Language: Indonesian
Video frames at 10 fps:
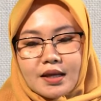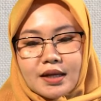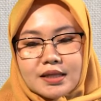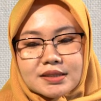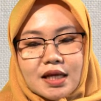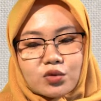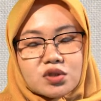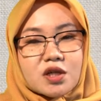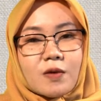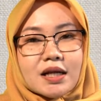Nah,
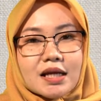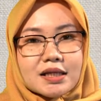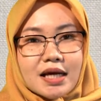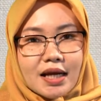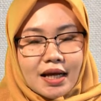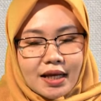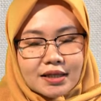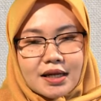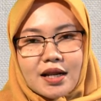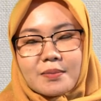status
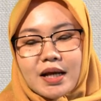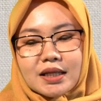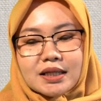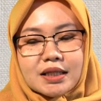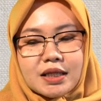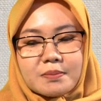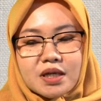kewarganegaraan dalam hal ini